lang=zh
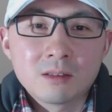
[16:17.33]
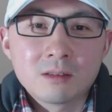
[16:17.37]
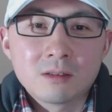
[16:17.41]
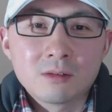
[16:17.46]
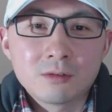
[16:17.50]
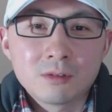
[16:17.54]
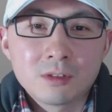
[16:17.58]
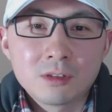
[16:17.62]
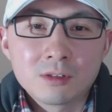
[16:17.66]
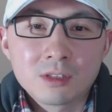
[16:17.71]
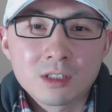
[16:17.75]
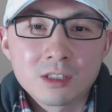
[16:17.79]

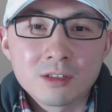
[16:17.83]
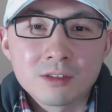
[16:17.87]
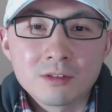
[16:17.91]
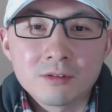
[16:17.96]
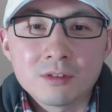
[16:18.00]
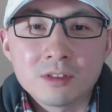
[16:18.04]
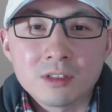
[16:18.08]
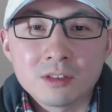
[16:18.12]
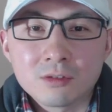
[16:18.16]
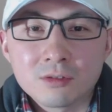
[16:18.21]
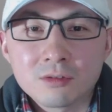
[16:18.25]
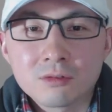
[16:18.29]
路透社就
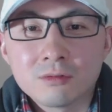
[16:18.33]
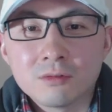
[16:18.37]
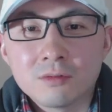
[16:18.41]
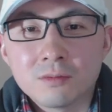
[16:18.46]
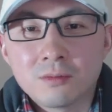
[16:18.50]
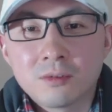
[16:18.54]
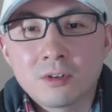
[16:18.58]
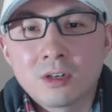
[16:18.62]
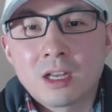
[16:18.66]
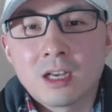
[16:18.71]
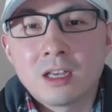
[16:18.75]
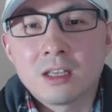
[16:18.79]
引述
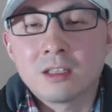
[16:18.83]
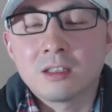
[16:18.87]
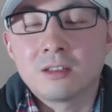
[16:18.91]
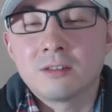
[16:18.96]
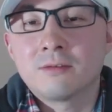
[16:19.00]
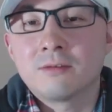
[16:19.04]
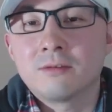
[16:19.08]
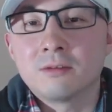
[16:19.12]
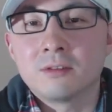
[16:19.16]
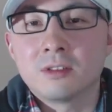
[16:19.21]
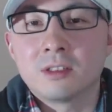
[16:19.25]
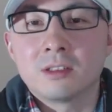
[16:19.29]
波兰一个
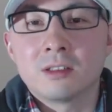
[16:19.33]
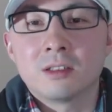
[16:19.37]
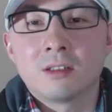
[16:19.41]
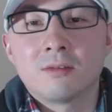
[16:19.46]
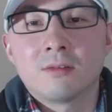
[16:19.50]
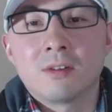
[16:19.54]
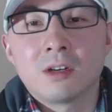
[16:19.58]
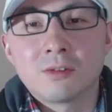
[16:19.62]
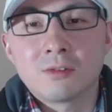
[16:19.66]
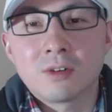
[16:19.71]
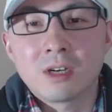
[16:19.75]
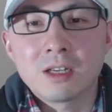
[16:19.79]
负责
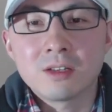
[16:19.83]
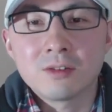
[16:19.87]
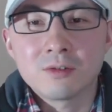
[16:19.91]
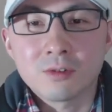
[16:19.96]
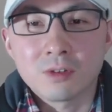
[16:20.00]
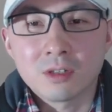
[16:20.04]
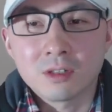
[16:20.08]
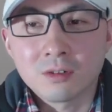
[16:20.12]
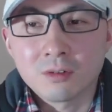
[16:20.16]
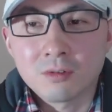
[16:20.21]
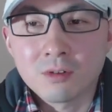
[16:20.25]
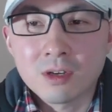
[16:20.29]
网络安
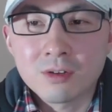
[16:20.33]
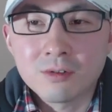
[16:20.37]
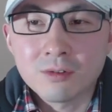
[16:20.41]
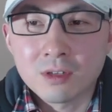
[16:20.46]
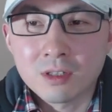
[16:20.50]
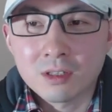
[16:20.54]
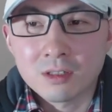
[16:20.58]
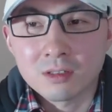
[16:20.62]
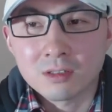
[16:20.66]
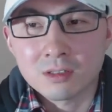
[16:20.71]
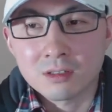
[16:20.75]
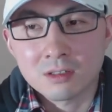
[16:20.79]
全的官
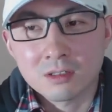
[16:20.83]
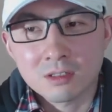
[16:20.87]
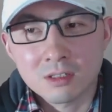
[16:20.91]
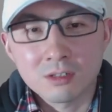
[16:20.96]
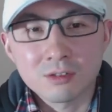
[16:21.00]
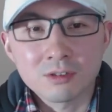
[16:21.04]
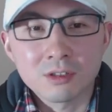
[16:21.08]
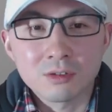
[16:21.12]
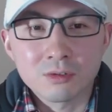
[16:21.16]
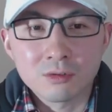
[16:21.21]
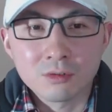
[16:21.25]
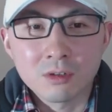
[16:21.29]
员的
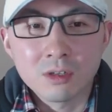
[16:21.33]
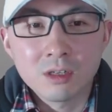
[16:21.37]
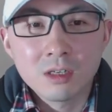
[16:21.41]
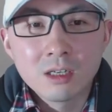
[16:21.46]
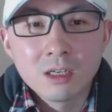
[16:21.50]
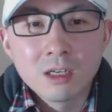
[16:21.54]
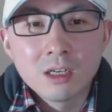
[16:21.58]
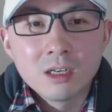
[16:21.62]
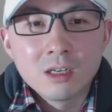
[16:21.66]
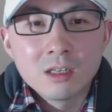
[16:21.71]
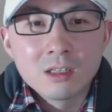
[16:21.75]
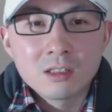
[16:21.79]
消息说，
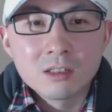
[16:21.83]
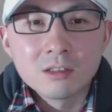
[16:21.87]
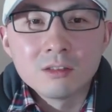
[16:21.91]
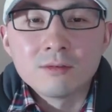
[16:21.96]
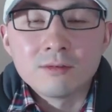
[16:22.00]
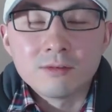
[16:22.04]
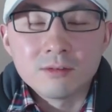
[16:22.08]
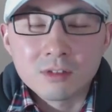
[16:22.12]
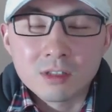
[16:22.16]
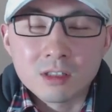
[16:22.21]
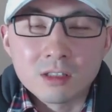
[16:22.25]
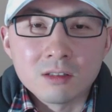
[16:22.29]
政
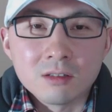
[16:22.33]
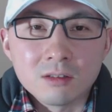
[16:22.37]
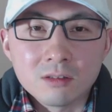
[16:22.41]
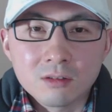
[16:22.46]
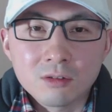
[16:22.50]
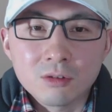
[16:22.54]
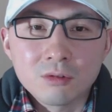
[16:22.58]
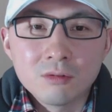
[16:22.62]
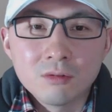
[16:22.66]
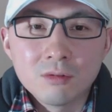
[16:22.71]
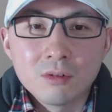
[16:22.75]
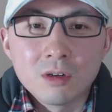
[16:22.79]
府可能
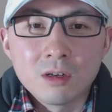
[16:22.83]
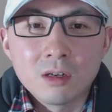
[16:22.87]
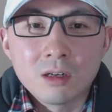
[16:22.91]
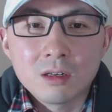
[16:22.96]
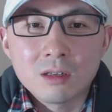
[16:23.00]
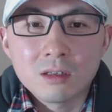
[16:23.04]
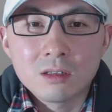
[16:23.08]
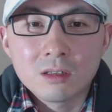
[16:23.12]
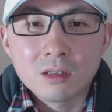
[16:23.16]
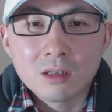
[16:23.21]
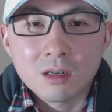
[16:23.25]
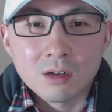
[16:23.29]
通
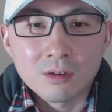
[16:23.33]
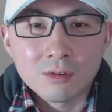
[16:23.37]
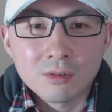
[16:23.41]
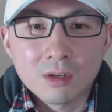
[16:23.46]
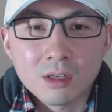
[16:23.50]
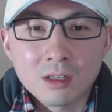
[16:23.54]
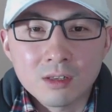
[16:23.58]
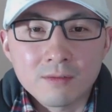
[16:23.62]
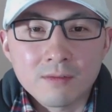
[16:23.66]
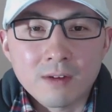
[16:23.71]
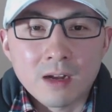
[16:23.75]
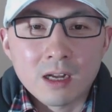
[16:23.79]
过考虑
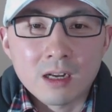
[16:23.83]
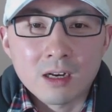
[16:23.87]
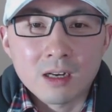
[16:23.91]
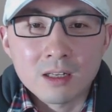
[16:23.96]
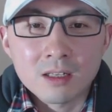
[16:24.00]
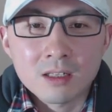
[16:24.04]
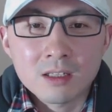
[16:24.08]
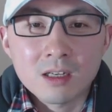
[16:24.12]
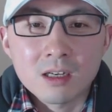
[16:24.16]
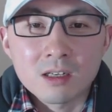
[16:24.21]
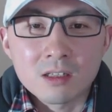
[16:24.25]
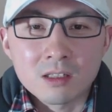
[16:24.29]
立法来
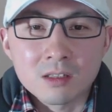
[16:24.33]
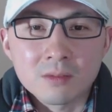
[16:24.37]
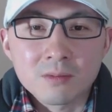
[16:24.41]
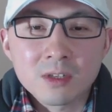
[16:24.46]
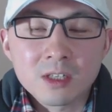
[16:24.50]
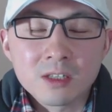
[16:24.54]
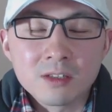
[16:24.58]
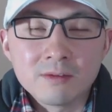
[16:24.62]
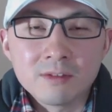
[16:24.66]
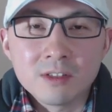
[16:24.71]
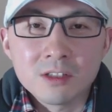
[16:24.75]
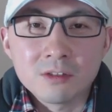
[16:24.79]
限制被
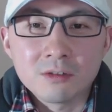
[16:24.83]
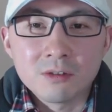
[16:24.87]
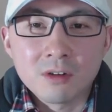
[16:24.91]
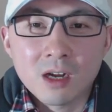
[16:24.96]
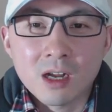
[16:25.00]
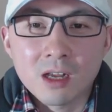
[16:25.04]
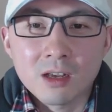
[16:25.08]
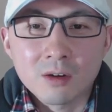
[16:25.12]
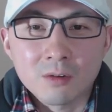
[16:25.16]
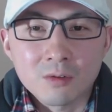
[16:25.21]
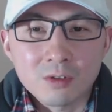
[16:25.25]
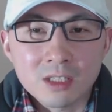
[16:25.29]
认为有
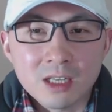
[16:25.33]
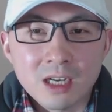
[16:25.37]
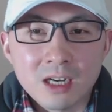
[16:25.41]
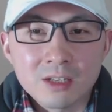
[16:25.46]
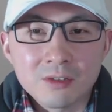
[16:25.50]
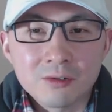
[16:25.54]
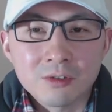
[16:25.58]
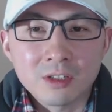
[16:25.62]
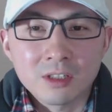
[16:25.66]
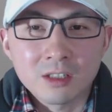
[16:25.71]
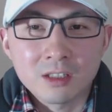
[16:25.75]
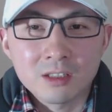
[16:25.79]
害国家安
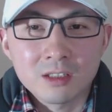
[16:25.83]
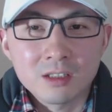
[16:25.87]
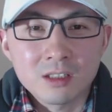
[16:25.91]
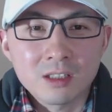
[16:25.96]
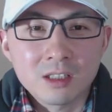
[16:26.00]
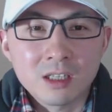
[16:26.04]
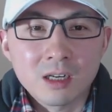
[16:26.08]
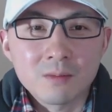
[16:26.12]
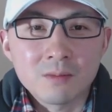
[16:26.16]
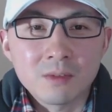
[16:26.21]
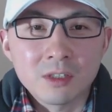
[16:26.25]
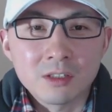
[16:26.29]
全的科技
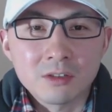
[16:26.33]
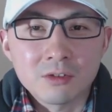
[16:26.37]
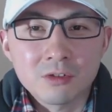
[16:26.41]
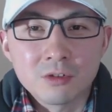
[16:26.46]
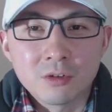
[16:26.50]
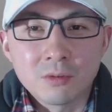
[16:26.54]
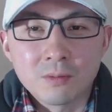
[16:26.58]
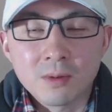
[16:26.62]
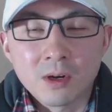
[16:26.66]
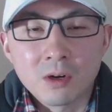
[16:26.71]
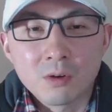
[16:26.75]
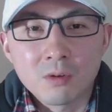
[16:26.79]
产品，
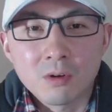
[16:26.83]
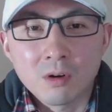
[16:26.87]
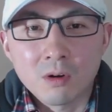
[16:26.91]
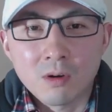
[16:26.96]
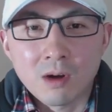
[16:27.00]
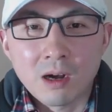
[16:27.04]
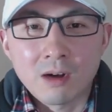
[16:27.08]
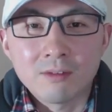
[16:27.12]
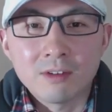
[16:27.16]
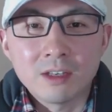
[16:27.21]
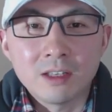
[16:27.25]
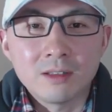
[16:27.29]
就包括
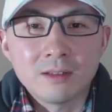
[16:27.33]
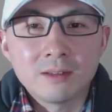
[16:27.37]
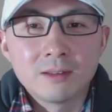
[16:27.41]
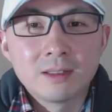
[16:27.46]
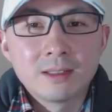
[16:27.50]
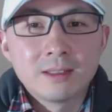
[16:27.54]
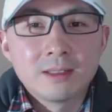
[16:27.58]
华为。